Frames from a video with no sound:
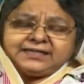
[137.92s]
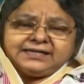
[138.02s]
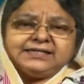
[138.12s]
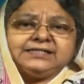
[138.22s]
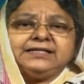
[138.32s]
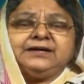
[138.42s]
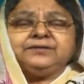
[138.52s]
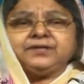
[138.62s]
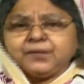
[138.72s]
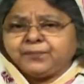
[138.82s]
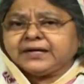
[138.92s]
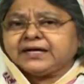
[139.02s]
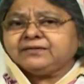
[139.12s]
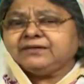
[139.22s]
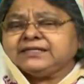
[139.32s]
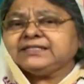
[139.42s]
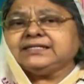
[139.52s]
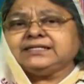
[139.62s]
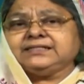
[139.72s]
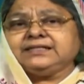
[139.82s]
జరిగిస్తాడు నీ పట్ల కూడా
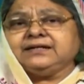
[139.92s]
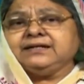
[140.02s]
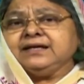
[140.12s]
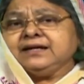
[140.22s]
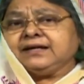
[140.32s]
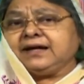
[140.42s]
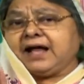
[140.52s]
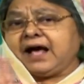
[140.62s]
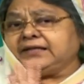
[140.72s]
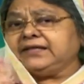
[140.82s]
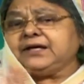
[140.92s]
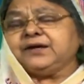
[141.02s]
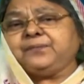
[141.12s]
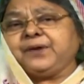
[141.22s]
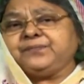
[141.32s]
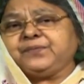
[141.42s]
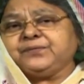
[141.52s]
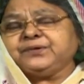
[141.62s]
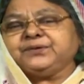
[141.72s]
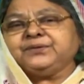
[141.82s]
జరిగిస్తాడు కానీ అధైర్య
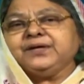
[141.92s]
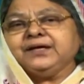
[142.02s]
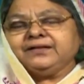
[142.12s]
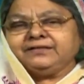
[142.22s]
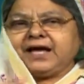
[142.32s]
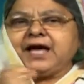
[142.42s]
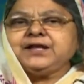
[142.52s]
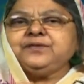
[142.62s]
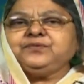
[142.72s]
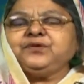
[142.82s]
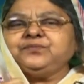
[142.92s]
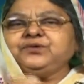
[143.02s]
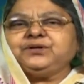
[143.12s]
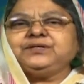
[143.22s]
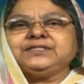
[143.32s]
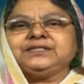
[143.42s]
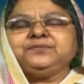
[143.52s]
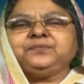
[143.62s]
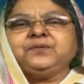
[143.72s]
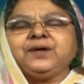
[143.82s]
పడిపోవద్దు ధైర్యంతో ముందుకు
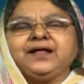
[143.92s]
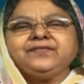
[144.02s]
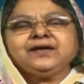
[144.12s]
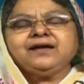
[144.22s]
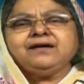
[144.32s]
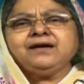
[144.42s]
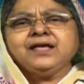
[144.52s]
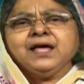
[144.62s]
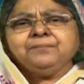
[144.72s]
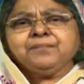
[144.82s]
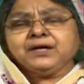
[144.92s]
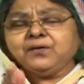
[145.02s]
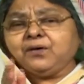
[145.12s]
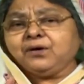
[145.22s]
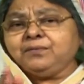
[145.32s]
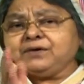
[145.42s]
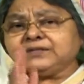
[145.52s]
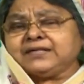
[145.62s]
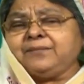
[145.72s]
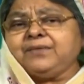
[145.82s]
జరిగిపోవాలి అందుకే అన్నాడు మీకు లోకంలో
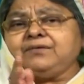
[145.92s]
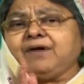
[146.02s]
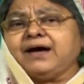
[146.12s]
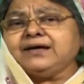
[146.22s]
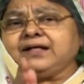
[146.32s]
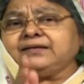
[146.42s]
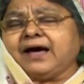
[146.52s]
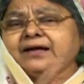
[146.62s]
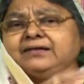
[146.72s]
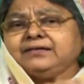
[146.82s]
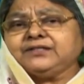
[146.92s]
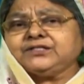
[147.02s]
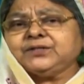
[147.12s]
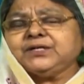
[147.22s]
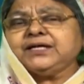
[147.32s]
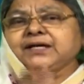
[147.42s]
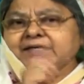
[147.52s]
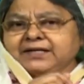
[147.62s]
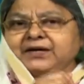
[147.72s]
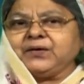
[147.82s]
శ్రమలు ఆయన ధైర్యం తెచ్చుకోండి
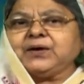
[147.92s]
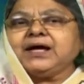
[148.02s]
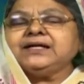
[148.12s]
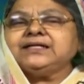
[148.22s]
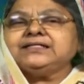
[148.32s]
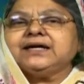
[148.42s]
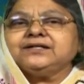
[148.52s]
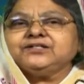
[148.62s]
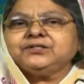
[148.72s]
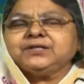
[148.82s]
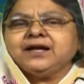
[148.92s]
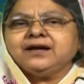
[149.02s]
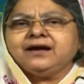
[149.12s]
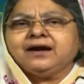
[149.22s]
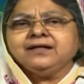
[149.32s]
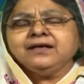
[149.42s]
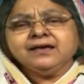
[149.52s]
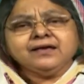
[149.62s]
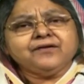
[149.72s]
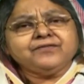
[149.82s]
నేను లోకాన్ని జయించినాను అన్నాడు
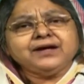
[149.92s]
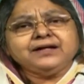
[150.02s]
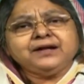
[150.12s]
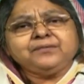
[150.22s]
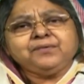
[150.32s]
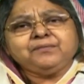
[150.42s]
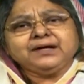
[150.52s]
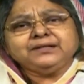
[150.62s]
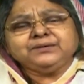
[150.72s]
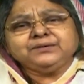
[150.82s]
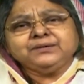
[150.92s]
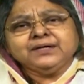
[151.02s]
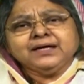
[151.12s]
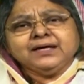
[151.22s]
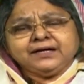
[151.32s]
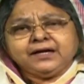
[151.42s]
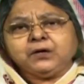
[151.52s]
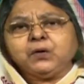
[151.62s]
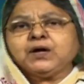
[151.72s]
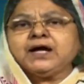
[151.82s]
ఎవరంటారమ్మ మనతోనూ
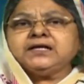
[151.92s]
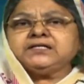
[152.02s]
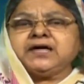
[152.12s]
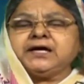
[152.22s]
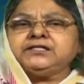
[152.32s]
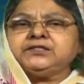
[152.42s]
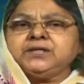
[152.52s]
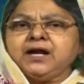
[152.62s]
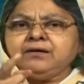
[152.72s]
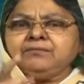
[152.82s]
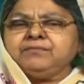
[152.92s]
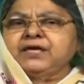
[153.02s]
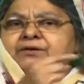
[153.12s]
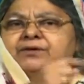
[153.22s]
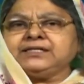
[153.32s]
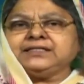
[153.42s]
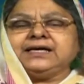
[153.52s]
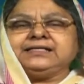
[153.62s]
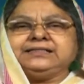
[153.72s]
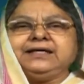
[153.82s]
నేను లోకాన్ని జయించినాను మీరు కూడా
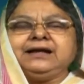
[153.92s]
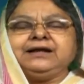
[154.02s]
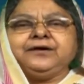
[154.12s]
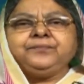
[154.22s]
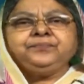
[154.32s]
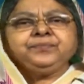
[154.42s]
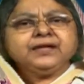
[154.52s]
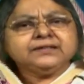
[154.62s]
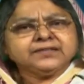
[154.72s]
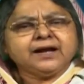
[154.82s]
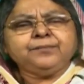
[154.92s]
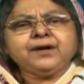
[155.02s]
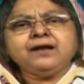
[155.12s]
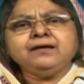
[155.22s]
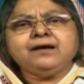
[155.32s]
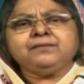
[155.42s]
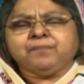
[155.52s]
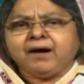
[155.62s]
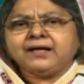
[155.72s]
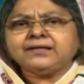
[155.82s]
జయిస్తారన్నాడు శ్రమలు అన్నాడు
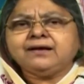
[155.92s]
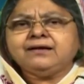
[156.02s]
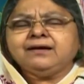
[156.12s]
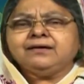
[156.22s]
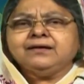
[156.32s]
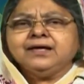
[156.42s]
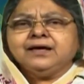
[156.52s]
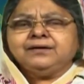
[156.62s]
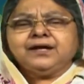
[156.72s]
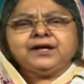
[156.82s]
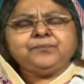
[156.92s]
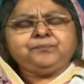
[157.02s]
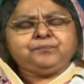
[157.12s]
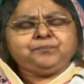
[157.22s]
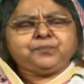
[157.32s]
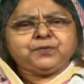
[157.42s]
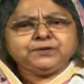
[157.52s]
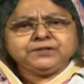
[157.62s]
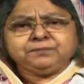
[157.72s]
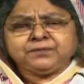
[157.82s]
బాధలు అన్నాడు నేను
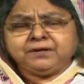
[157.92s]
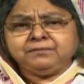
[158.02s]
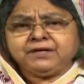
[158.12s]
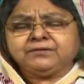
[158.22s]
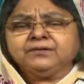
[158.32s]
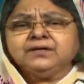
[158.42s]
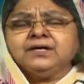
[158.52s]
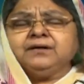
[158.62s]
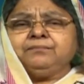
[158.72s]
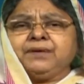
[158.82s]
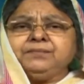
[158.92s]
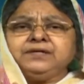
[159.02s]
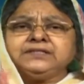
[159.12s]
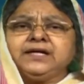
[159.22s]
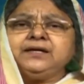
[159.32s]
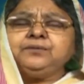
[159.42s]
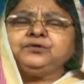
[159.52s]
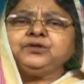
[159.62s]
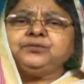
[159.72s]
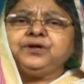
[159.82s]
ఎప్పుడు చెప్తాను మీకు మనం ఈ
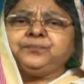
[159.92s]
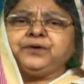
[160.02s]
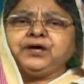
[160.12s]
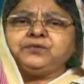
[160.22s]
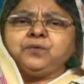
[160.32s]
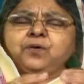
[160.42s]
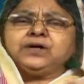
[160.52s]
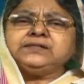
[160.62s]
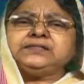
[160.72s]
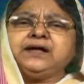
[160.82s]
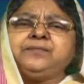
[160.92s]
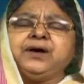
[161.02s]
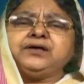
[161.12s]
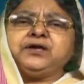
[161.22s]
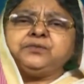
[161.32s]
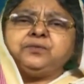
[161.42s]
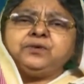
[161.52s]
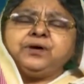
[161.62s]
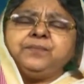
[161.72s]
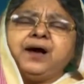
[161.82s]
శరీరంతో ఉన్నప్పుడు ఏదో ఒక శ్రమ ఏదో
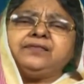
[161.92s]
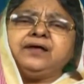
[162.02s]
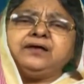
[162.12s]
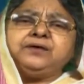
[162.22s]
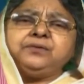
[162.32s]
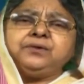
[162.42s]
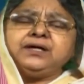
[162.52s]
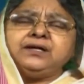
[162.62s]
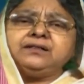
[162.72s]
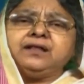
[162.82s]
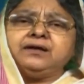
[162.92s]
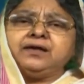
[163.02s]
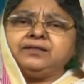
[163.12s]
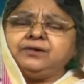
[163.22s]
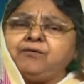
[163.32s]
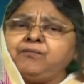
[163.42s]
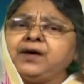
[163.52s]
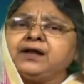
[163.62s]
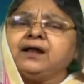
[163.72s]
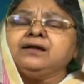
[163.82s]
ఒక బాధ ఏదో ఒక నిందలు ఏదో
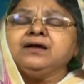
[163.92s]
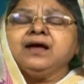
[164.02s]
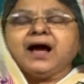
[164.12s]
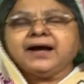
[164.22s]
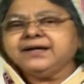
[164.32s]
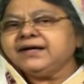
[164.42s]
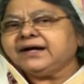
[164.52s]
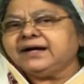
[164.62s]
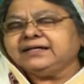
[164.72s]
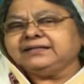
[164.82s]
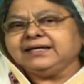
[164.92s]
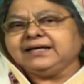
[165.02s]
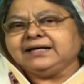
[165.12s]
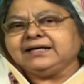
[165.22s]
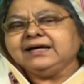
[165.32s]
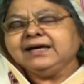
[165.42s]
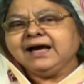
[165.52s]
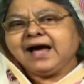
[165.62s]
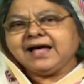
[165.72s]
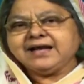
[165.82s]
అవమానాలు అన్నీ కలిగితే కానీ
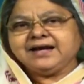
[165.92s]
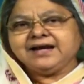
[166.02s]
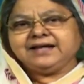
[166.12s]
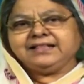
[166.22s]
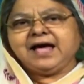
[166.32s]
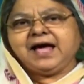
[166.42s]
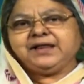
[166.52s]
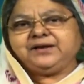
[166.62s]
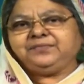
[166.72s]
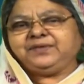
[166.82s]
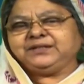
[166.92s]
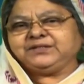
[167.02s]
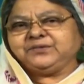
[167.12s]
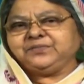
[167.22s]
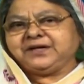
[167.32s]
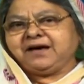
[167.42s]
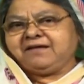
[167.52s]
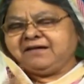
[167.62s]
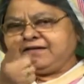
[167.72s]
ఆయన అంటే ధైర్యం తెచ్చుకో బిడ్డ